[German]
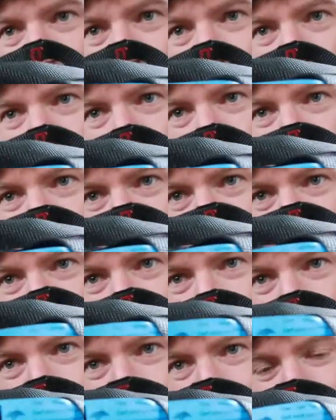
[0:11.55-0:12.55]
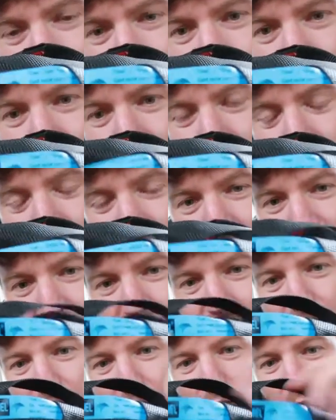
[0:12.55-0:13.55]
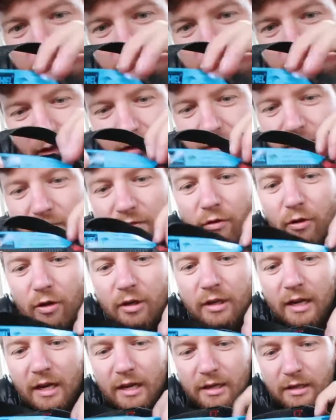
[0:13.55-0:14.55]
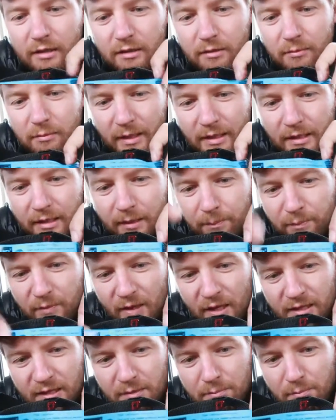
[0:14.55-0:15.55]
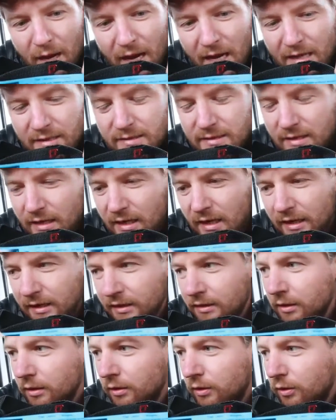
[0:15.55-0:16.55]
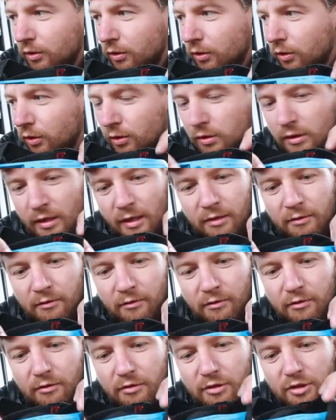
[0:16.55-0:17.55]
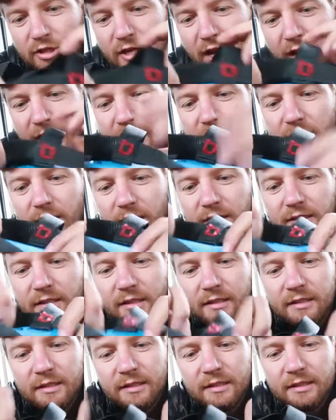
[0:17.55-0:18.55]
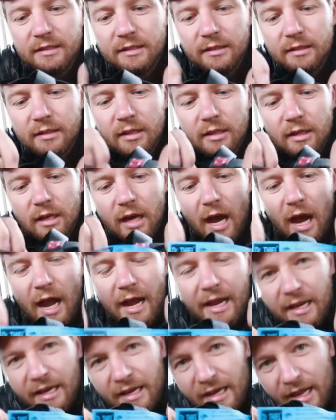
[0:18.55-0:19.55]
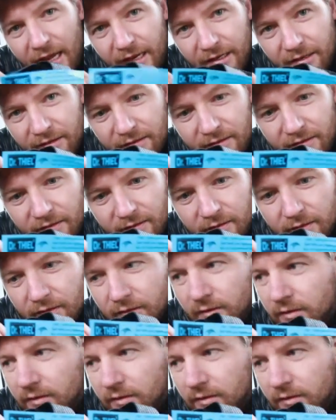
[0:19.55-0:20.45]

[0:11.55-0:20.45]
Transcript: Dr. Thiel. Leute, das ist voll geil. Man gibt da die Maße an und dann schneidern dir die ein Netz